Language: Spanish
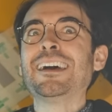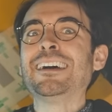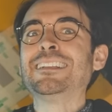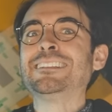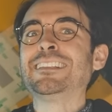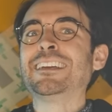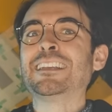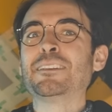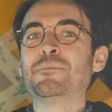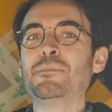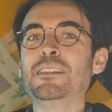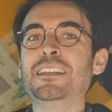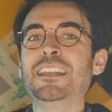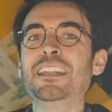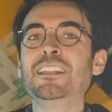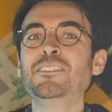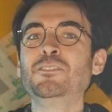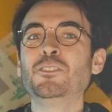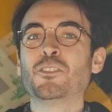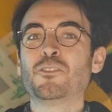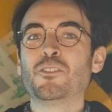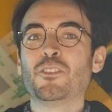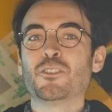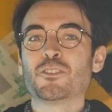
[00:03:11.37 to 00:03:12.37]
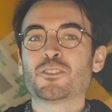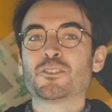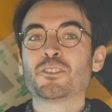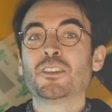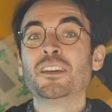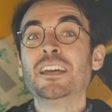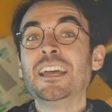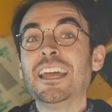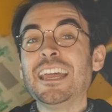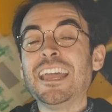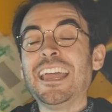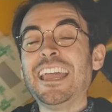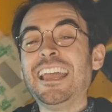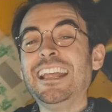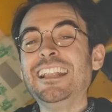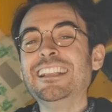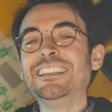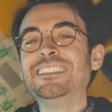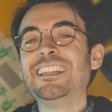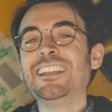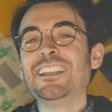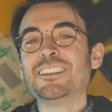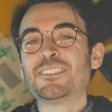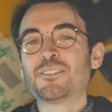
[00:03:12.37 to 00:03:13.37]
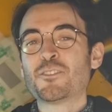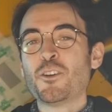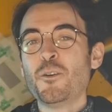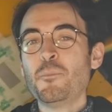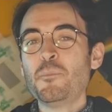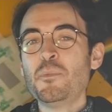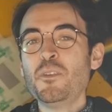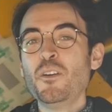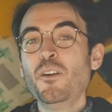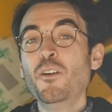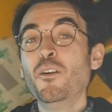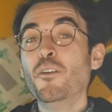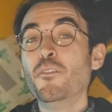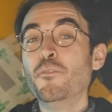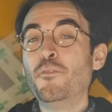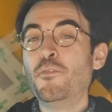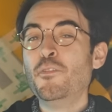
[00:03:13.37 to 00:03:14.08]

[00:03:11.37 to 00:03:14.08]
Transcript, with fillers: a Terminator 2, el telescopio